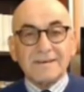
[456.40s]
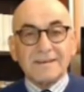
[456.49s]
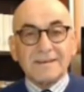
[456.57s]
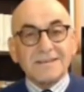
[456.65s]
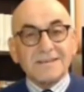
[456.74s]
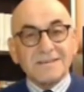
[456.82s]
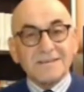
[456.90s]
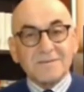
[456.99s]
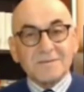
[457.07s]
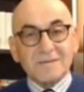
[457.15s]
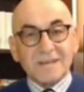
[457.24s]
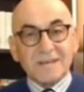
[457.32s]
kendisi
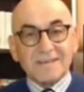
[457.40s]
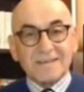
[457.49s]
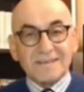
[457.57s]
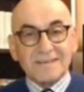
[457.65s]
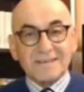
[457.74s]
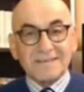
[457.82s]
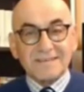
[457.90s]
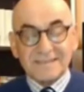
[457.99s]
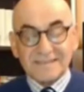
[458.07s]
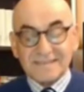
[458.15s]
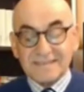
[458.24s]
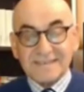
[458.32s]
gözaltına
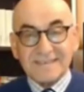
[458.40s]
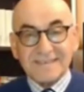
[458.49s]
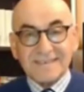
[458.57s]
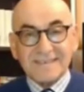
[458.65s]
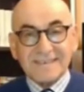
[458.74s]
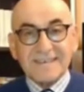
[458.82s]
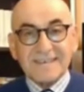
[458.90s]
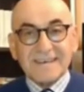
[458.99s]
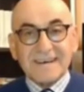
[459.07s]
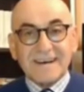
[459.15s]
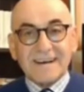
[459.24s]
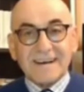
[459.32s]
alındı.
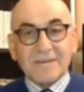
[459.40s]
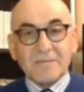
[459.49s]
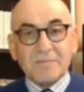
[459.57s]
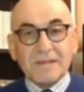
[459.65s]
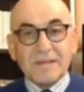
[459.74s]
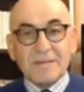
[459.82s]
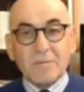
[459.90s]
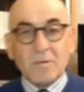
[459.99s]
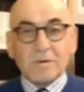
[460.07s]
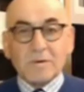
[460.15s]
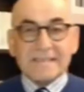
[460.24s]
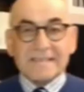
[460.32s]
AKP
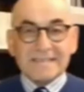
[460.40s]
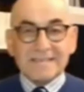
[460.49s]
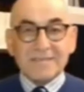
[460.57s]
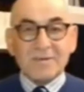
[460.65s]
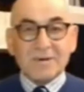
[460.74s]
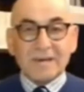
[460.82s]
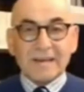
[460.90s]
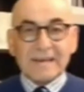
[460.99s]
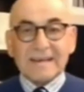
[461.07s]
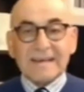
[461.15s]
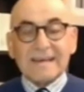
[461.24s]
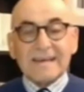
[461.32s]
demokrasisi böyle.
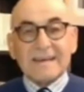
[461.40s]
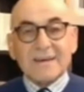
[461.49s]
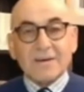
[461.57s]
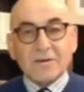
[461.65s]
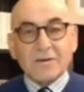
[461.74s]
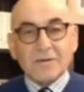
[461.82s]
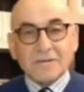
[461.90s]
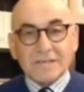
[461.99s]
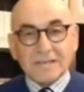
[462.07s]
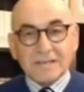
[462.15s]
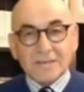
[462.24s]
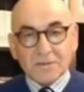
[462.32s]

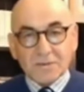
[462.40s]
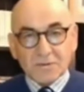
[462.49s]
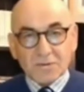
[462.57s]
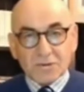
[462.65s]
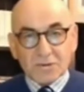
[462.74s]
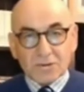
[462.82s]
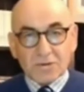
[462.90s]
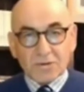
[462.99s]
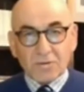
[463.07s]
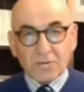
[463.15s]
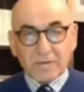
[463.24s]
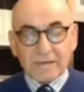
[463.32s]
Önce sus,
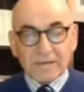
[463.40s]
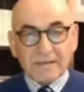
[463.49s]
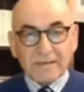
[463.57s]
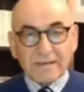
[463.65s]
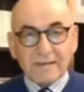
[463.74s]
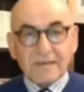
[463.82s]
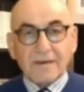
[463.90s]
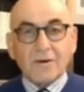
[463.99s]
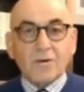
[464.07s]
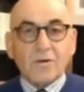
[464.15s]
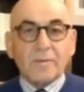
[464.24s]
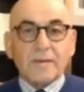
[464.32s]
uyarı
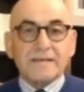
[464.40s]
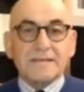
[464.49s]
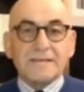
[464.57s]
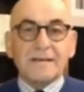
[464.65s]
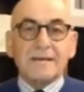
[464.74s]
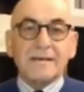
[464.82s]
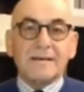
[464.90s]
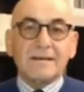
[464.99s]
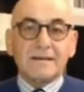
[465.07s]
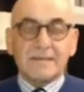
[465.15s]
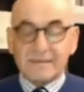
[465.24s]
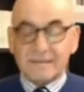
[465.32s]
olmazsa
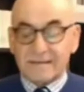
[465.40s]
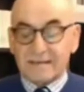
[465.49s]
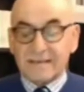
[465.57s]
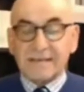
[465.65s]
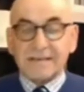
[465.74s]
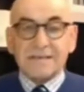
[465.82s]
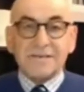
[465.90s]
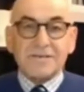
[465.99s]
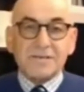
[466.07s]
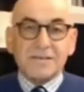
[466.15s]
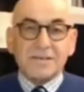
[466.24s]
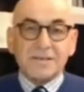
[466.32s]
direkt
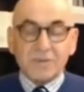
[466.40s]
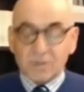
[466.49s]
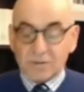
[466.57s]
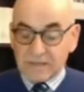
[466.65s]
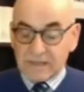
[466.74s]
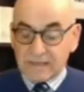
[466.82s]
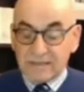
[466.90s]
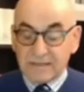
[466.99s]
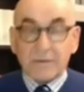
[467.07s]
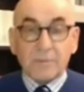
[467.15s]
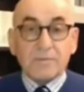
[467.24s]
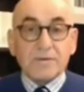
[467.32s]
içeri gözaltı,
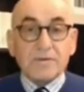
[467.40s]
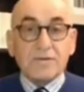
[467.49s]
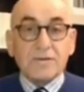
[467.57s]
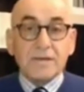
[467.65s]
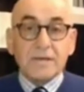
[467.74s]
hapis